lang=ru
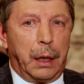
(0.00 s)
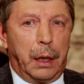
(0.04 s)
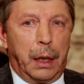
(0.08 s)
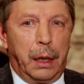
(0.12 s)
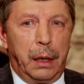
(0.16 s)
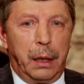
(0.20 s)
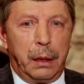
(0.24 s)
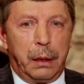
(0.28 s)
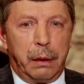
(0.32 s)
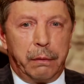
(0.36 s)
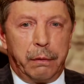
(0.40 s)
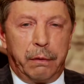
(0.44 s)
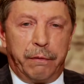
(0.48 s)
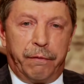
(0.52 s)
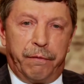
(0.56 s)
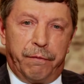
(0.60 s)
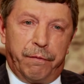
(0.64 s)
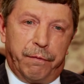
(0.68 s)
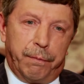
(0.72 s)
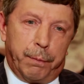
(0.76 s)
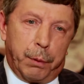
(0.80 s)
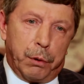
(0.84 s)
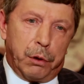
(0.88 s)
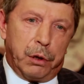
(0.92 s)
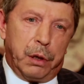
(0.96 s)
А до этого
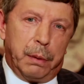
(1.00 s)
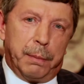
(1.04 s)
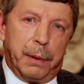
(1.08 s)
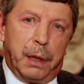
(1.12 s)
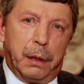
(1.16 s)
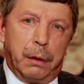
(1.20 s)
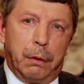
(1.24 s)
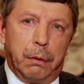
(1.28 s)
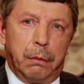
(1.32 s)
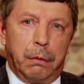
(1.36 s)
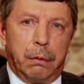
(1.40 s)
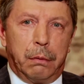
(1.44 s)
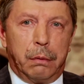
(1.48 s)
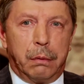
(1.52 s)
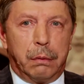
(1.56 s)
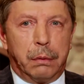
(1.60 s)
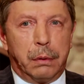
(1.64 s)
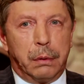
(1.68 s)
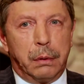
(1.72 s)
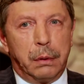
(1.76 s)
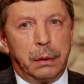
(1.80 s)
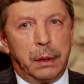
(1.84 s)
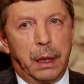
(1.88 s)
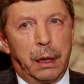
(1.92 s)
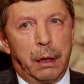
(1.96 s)
в прошлом
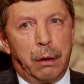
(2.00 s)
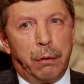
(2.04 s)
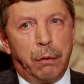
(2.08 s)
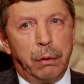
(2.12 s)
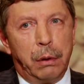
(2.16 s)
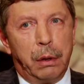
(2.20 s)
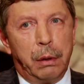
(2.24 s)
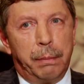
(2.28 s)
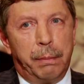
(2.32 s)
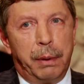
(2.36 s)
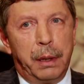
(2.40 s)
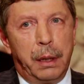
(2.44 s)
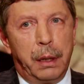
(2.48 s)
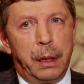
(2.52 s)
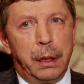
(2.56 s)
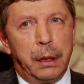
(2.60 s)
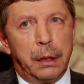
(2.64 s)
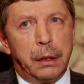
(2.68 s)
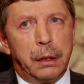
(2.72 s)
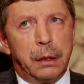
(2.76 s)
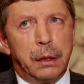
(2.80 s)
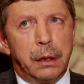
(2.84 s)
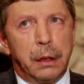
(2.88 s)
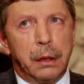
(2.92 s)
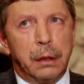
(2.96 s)
году э, доходы
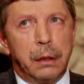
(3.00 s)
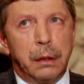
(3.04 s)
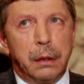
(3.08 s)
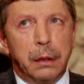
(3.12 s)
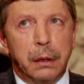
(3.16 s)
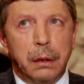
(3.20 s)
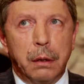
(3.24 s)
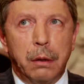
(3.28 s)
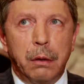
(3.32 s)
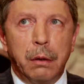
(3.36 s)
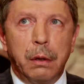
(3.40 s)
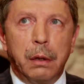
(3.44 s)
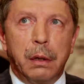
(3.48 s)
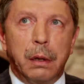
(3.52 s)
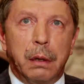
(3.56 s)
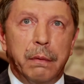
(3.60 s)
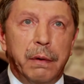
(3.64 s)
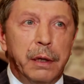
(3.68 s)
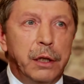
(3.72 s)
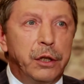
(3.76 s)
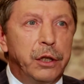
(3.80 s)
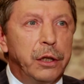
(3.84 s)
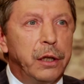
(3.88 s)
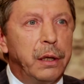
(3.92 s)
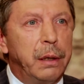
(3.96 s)
были
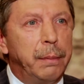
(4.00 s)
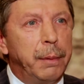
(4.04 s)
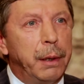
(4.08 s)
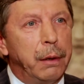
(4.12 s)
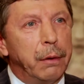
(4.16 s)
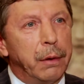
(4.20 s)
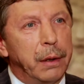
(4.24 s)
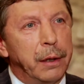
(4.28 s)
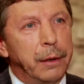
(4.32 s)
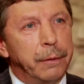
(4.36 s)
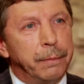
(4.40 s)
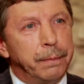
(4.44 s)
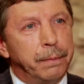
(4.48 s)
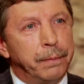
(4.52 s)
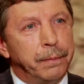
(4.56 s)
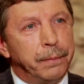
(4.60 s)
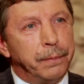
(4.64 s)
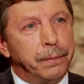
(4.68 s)
624 миллиона.